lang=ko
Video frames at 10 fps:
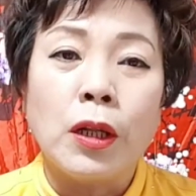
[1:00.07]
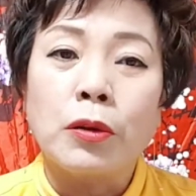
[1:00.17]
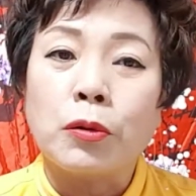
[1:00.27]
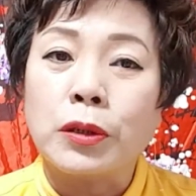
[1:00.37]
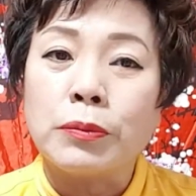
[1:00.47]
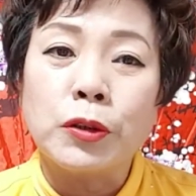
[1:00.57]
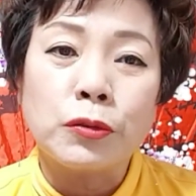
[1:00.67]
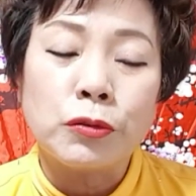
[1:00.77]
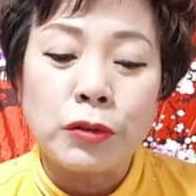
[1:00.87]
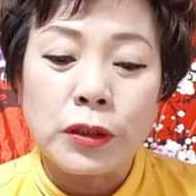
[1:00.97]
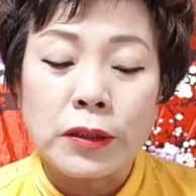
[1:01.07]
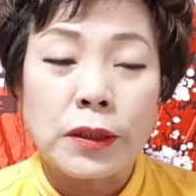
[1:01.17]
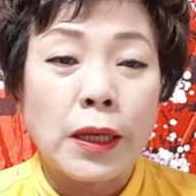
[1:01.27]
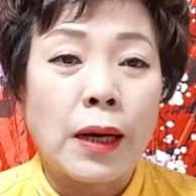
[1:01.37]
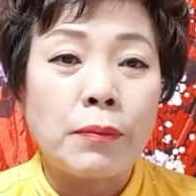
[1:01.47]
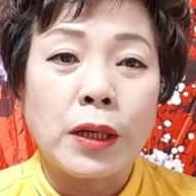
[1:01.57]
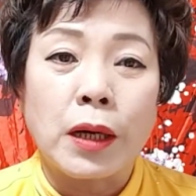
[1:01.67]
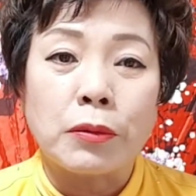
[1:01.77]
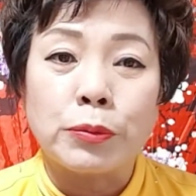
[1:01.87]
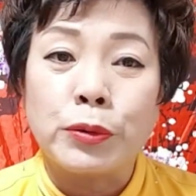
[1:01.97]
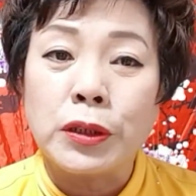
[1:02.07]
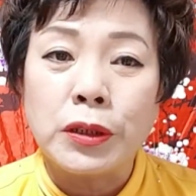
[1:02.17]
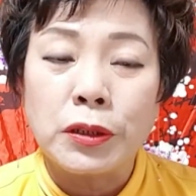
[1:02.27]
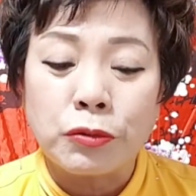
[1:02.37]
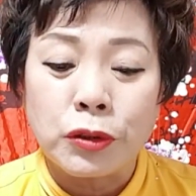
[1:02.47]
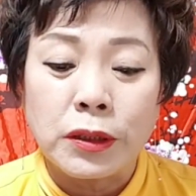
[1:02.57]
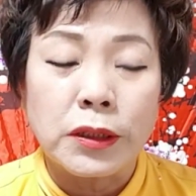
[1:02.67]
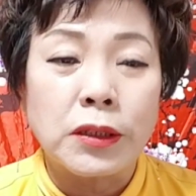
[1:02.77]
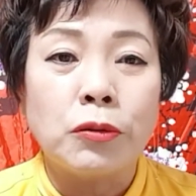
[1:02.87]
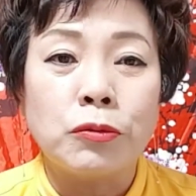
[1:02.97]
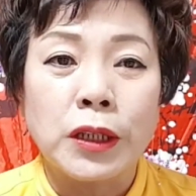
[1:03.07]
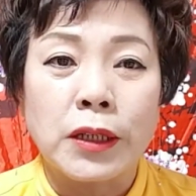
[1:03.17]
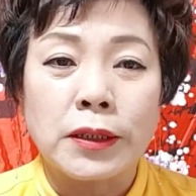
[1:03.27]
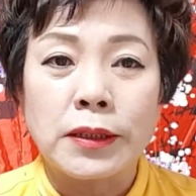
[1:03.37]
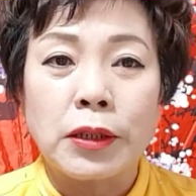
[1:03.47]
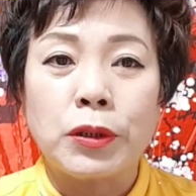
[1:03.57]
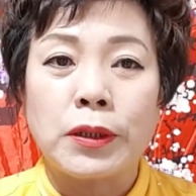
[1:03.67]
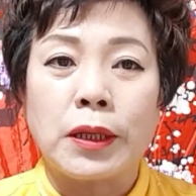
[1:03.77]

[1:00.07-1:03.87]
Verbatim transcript: 또 금전수로 인해서 사람들하고 부딪힐 수 있는 이런 운세가 찾아오기